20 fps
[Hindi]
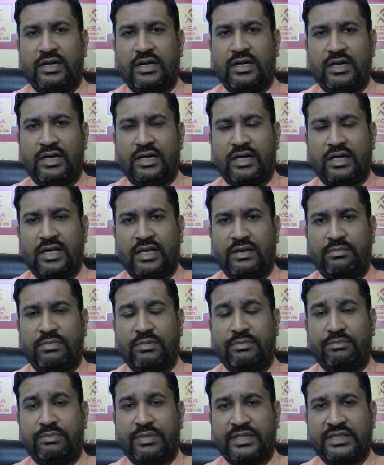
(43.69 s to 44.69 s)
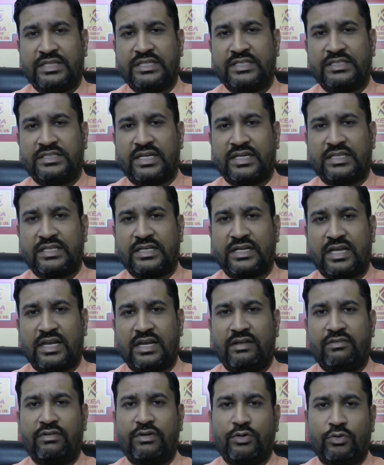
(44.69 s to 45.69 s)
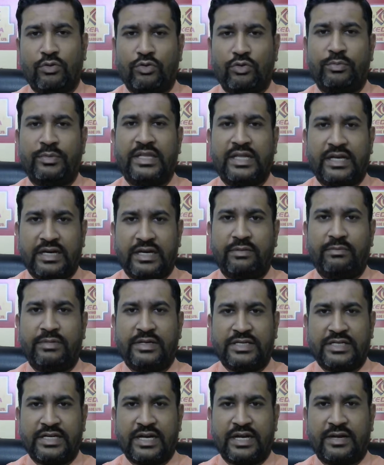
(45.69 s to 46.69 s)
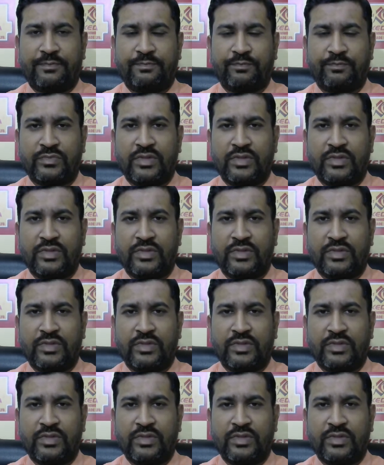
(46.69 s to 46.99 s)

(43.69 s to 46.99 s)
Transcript: करीबन बत्तीस हजार तक का लेवल गोल्ड में देखने मिल जाएगा